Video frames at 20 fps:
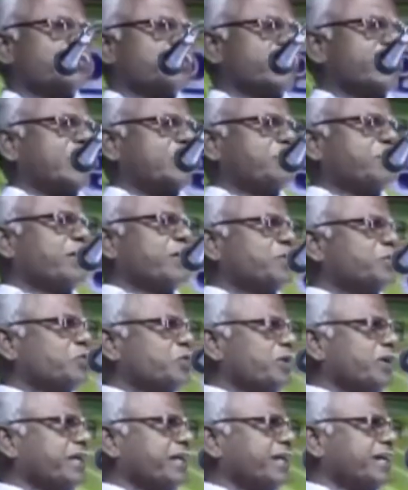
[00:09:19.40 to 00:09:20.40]
உச்சநீதிமன்றம்
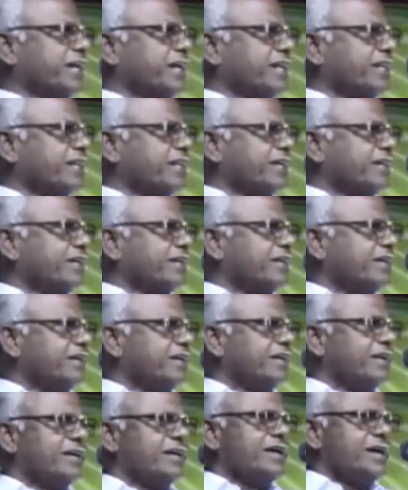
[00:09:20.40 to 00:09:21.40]
சொல்லி இருக்கிறது
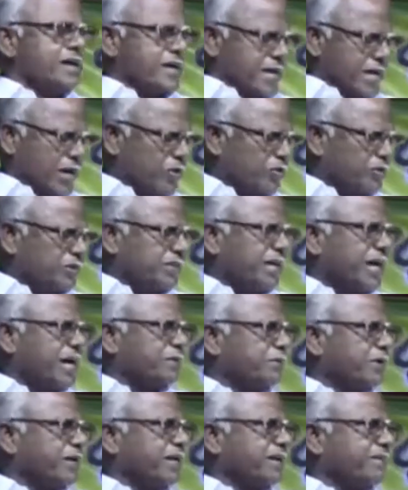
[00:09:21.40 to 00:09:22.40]
இருநூத்தி
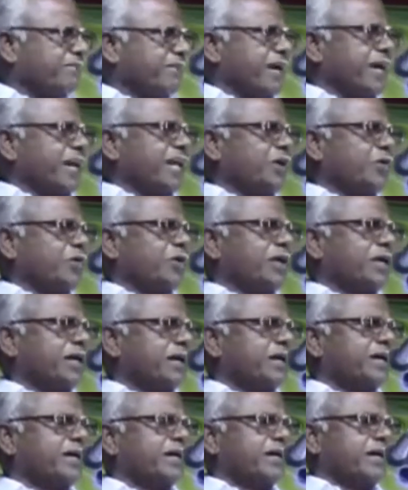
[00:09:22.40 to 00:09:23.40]
ஆறு பேருக்கு வேலை கொடு
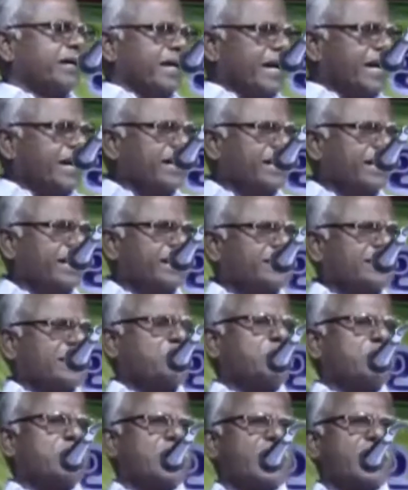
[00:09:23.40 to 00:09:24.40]
என்று
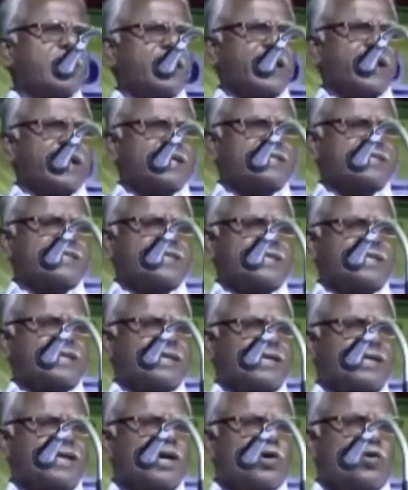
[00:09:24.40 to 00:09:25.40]
தமிழ்நாடு
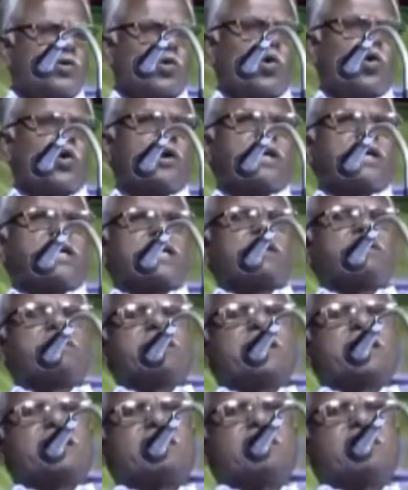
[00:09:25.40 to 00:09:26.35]
அரசுக்கு கோரிக்கை வைக்க